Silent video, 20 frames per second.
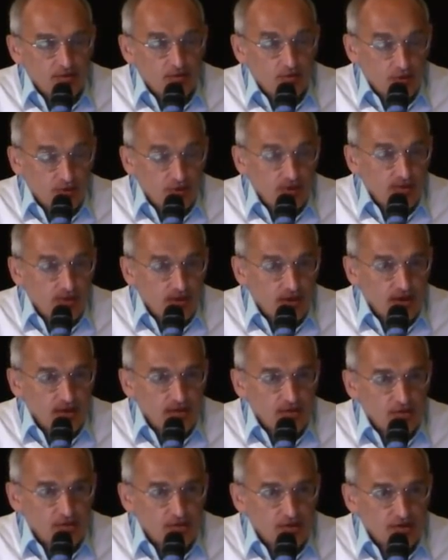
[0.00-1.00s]
Бог тебе
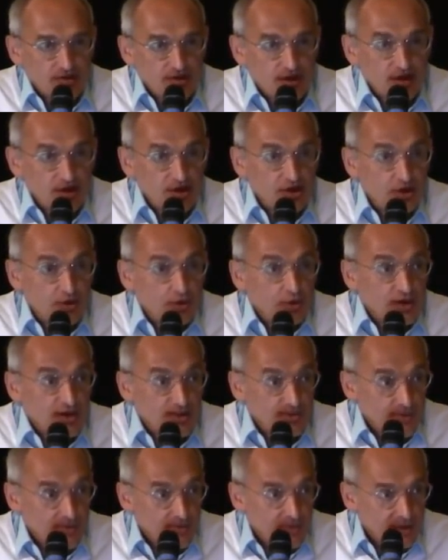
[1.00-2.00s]
даст тоже старших, и Он
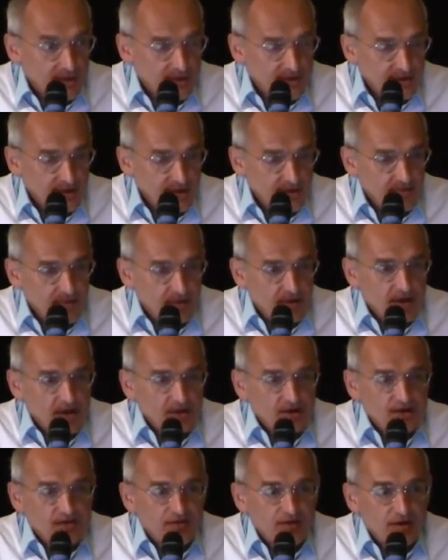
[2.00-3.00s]
тебе показал,
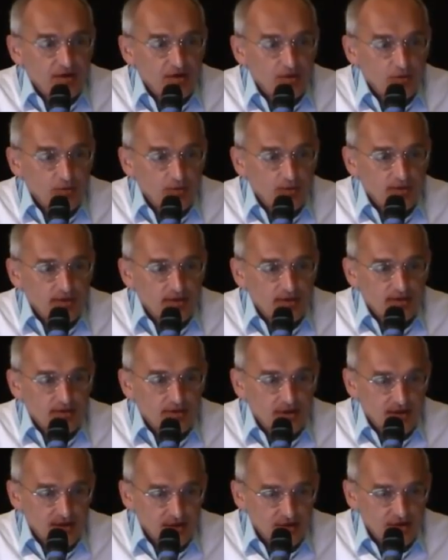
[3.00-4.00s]
покажет твои глупости
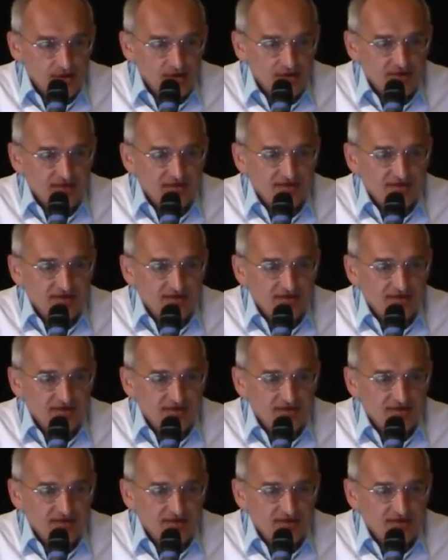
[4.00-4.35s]
старший.